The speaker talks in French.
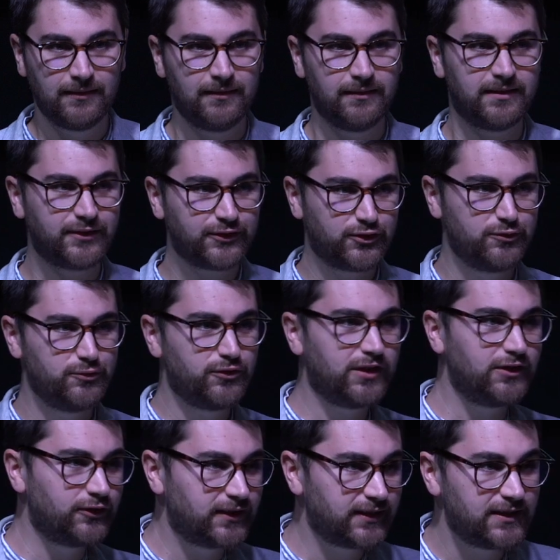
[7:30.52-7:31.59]
Est-ce que moi,
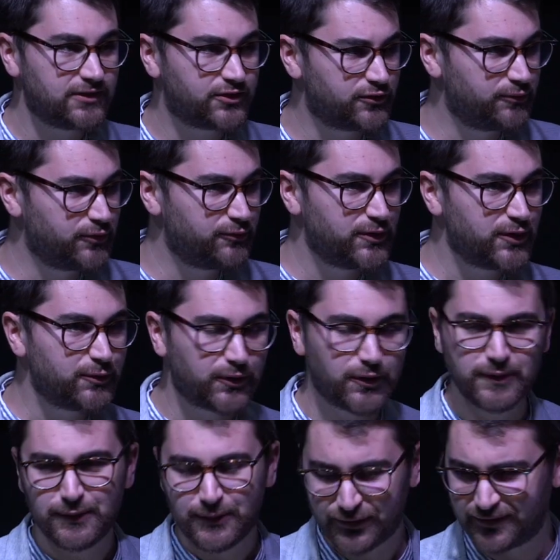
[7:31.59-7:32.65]
Landry, je me mets en
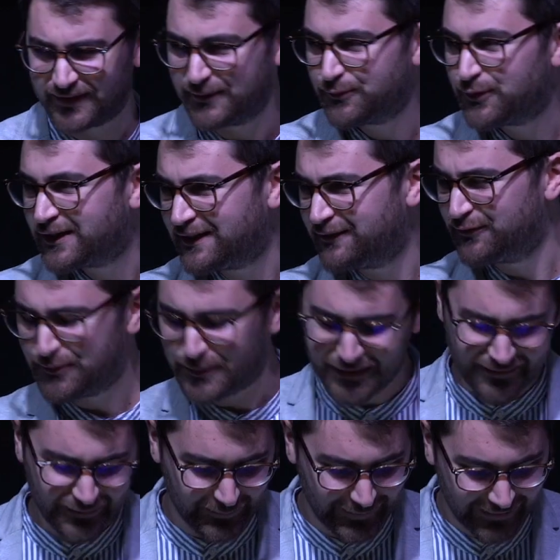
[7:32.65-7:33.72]
premier, puisque c'est moi qui vous parle
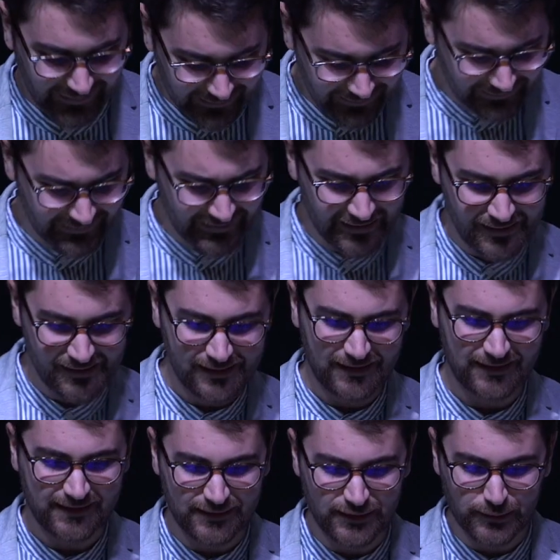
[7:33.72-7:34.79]
ce matin, et le
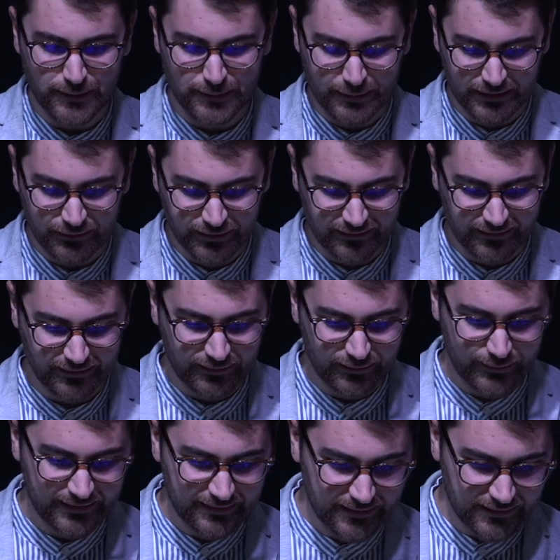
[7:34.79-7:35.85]
Seigneur m'a parlé au travers de ce
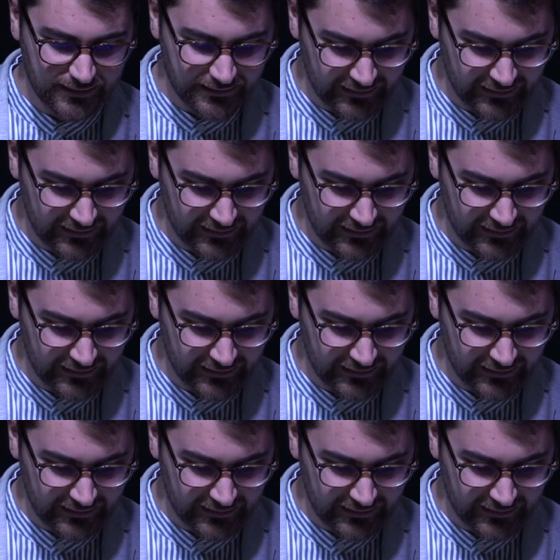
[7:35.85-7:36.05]
message,